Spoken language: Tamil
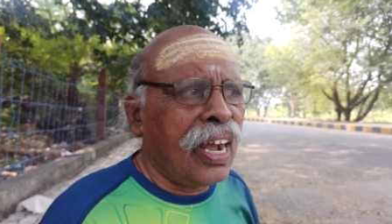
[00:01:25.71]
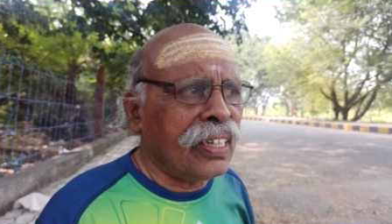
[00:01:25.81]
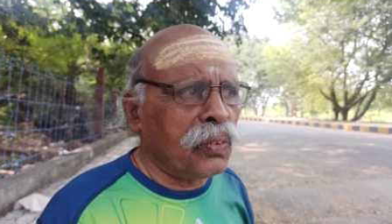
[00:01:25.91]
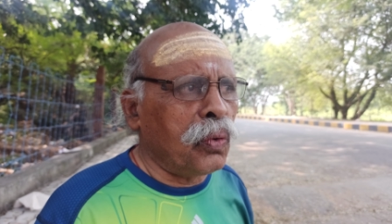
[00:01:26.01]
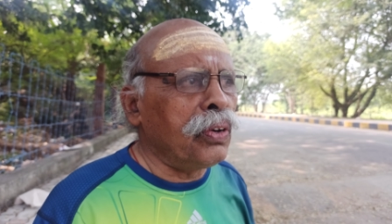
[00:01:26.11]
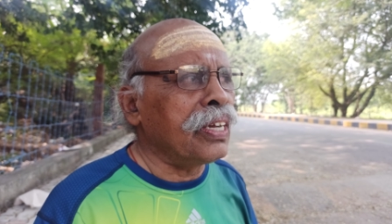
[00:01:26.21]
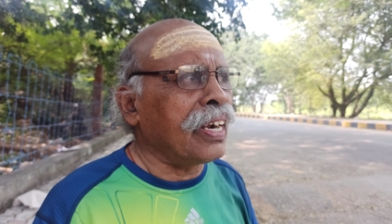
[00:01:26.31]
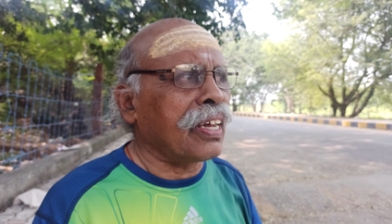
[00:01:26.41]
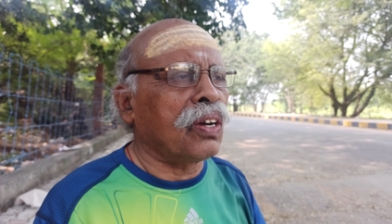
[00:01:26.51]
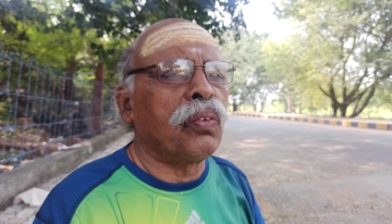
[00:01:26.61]
அது ஒன்று
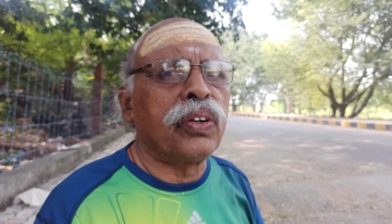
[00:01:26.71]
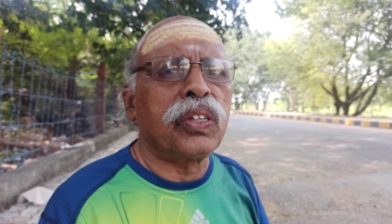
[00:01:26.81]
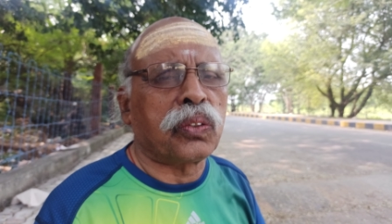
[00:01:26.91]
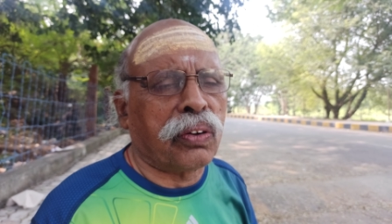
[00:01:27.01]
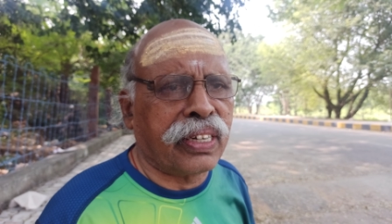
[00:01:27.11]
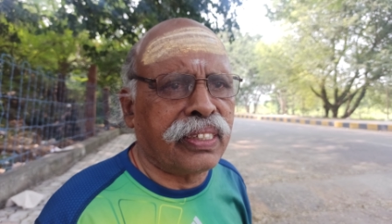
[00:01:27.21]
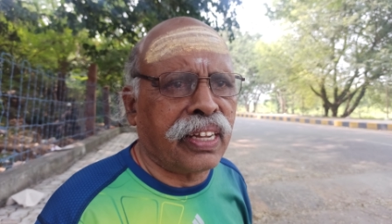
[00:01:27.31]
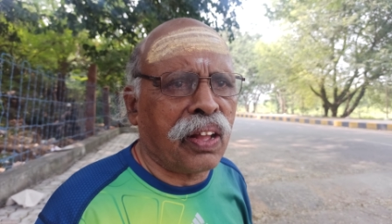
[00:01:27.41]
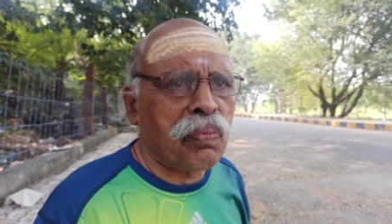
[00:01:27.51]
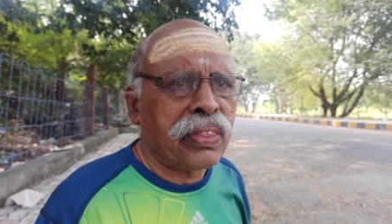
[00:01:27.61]
கிடக்க ஒன்று
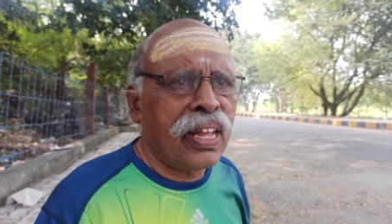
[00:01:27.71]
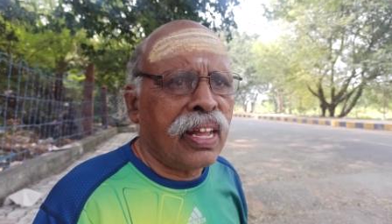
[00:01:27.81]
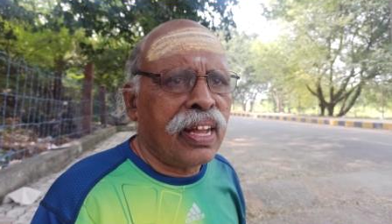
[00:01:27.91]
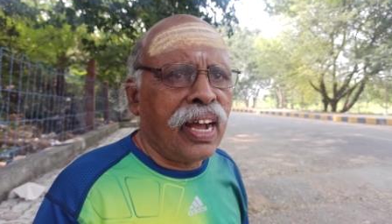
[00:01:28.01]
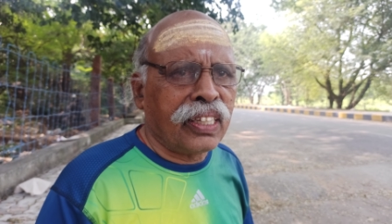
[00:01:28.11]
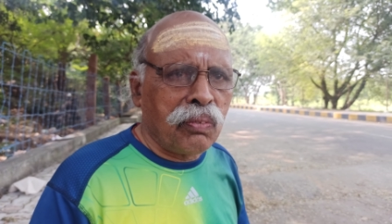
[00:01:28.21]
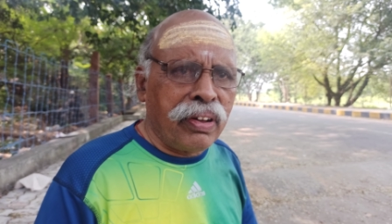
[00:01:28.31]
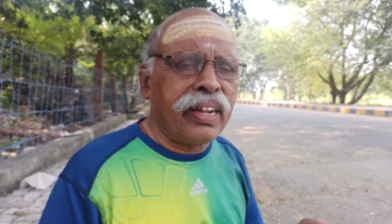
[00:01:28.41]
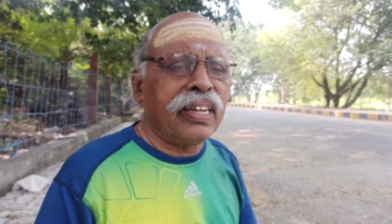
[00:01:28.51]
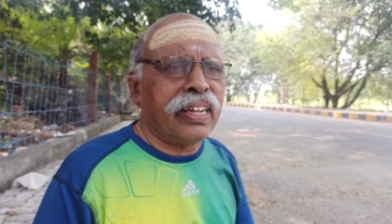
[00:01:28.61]
சொல்கிறதுங்க அதை
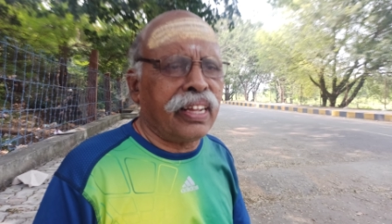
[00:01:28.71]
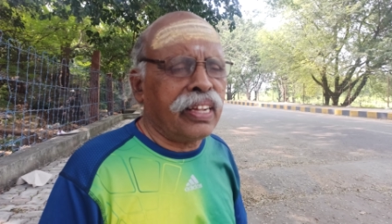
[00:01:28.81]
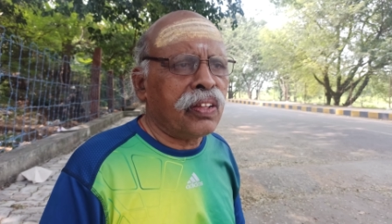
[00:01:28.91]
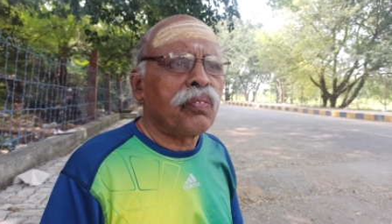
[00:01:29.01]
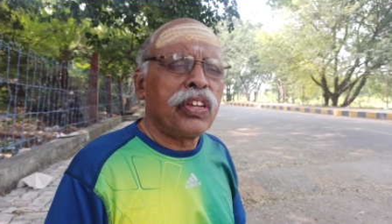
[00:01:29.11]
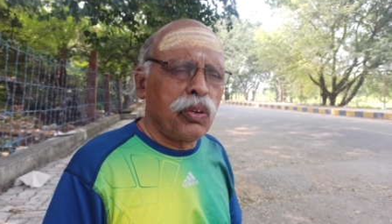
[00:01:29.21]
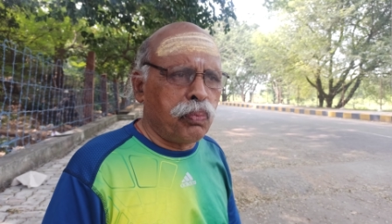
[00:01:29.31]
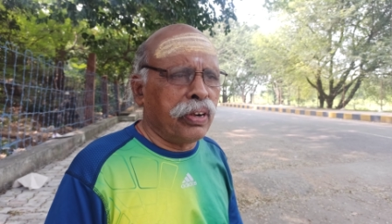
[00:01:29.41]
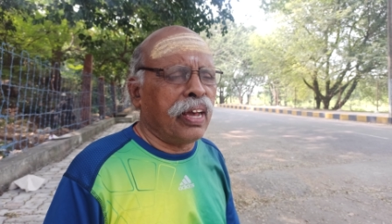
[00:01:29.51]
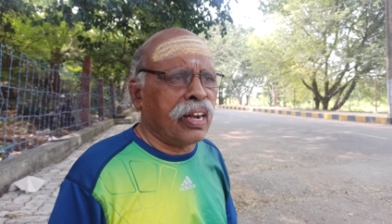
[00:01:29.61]
மாதிரி
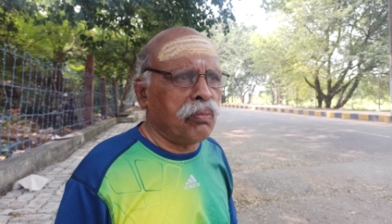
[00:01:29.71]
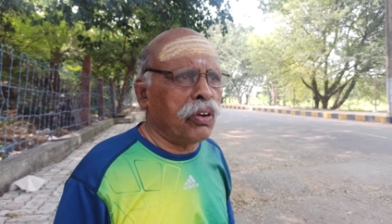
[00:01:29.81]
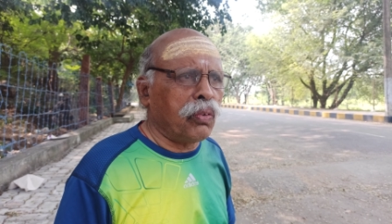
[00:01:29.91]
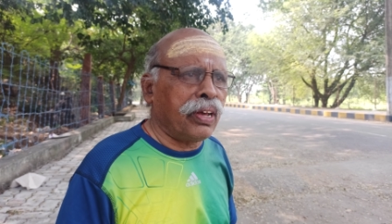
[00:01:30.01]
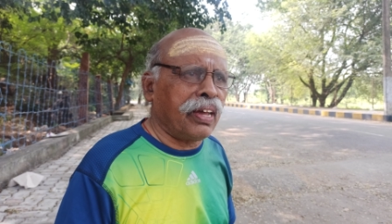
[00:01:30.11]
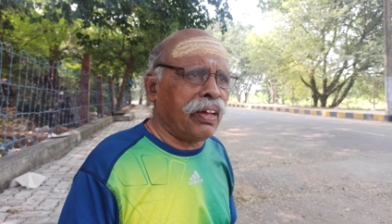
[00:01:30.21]
இப்போ நான் நம்ம கூட